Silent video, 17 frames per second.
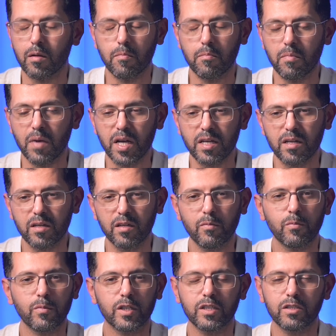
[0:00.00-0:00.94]
ما
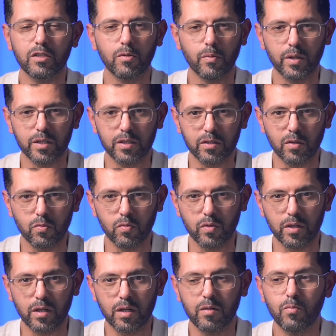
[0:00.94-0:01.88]
يهم إيش تبغى
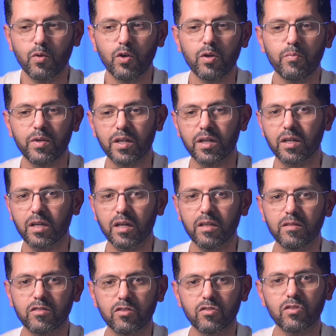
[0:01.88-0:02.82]
تصور المهم إنك
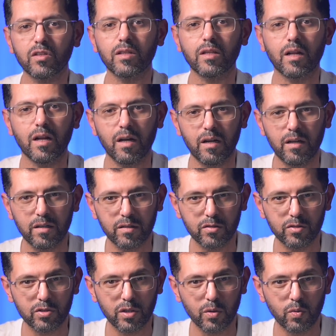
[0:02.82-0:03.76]
أنت تطلع
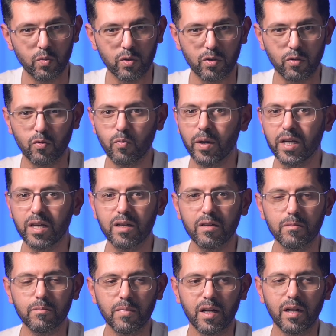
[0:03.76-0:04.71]
تصور وما
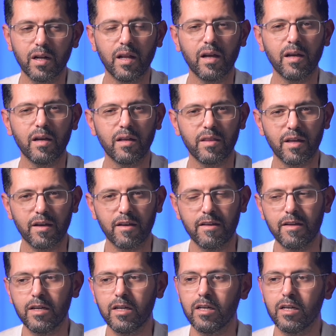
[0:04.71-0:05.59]
يهم هل هذا